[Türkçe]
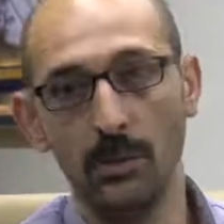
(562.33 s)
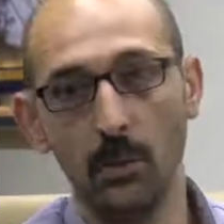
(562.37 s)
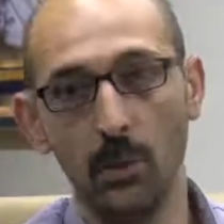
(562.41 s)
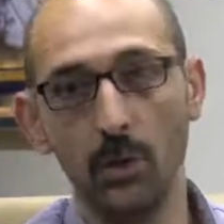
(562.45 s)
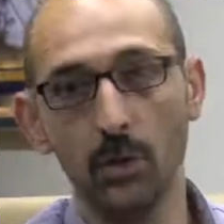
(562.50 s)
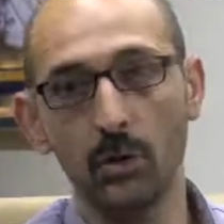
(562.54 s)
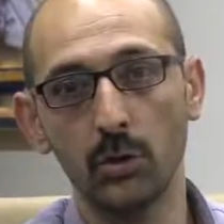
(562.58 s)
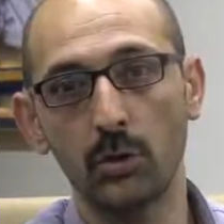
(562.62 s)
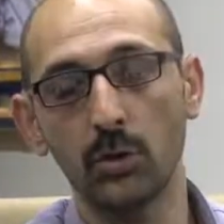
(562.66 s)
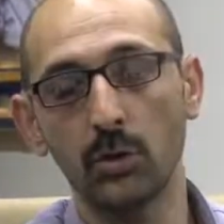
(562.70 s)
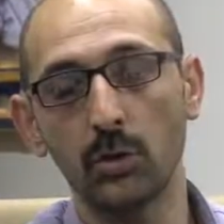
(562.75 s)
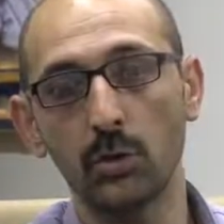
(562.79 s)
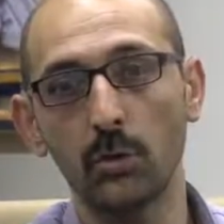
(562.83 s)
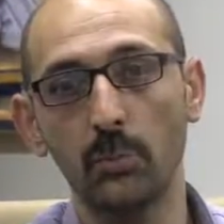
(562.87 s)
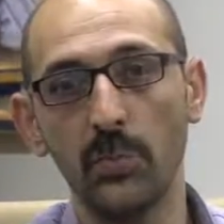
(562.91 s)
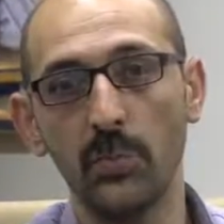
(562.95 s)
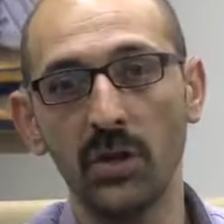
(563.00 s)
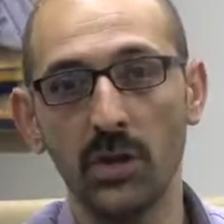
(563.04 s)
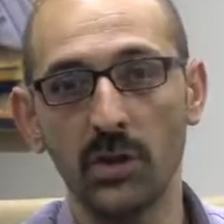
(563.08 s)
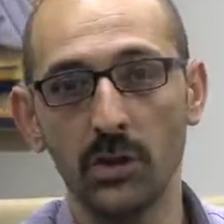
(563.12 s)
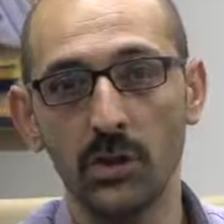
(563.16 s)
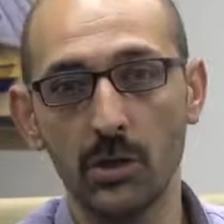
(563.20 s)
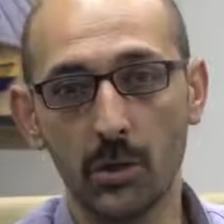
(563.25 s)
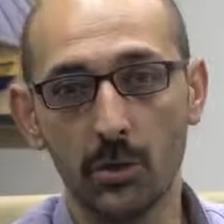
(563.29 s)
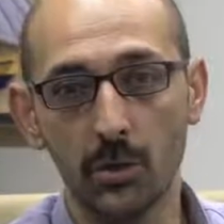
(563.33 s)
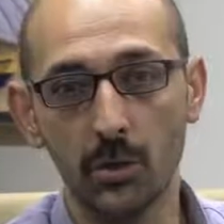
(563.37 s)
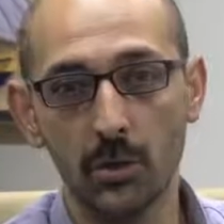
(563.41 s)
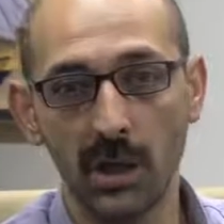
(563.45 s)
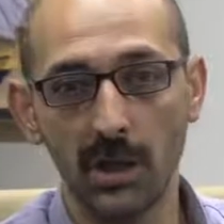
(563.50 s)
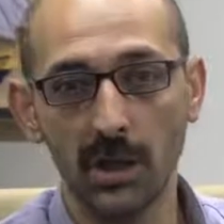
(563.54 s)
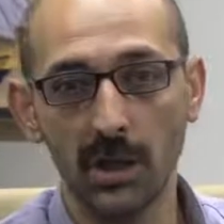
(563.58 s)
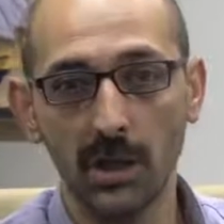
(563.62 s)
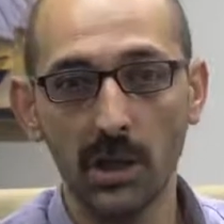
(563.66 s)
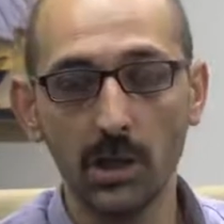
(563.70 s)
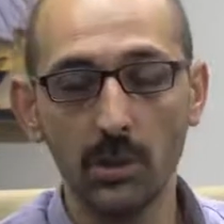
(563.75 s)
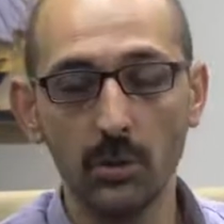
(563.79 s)
Özgünlük birinci
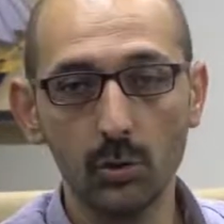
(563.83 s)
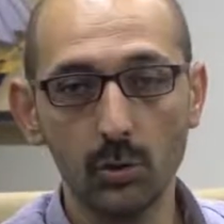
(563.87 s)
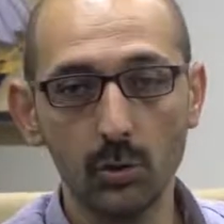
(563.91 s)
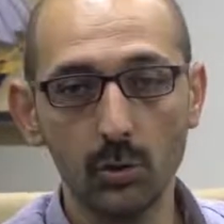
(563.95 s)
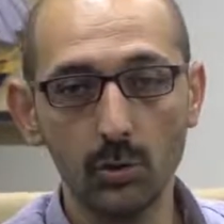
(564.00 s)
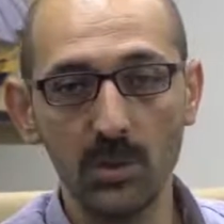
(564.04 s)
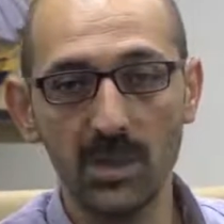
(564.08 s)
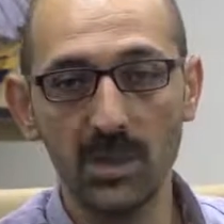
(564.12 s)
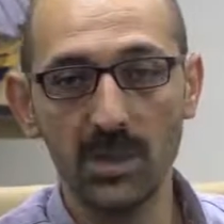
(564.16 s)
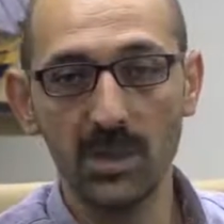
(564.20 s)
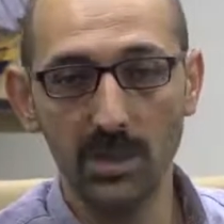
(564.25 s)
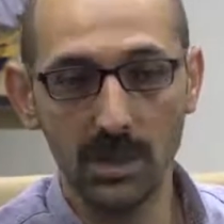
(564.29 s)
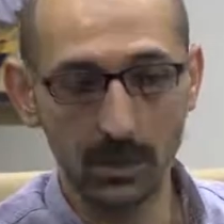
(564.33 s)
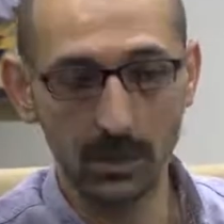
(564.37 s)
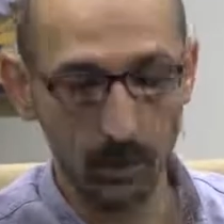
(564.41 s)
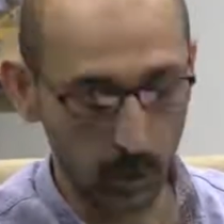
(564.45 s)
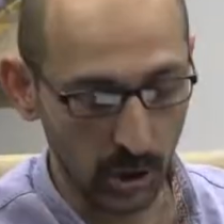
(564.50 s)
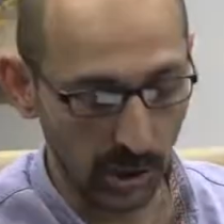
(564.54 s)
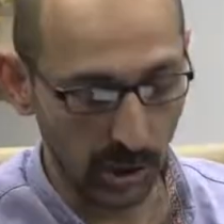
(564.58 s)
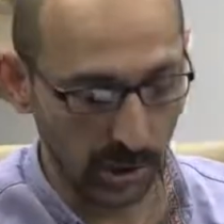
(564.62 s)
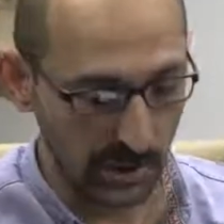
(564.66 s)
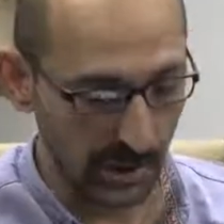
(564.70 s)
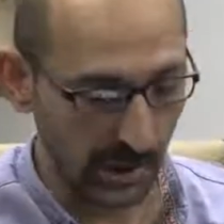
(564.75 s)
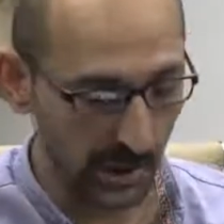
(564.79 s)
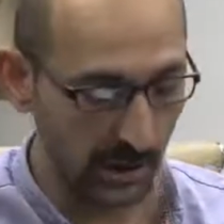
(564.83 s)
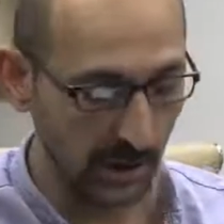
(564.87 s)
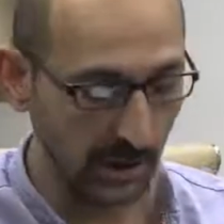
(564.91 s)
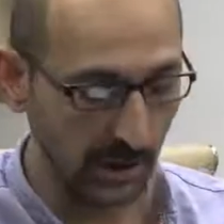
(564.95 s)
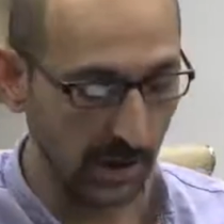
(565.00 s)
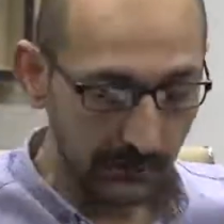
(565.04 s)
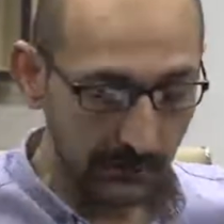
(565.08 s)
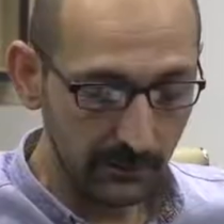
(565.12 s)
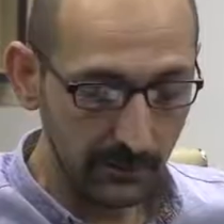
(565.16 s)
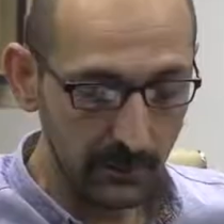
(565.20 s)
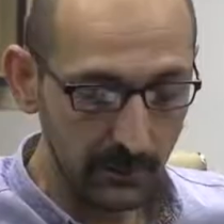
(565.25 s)
kural. YouTube için de bu geçerli.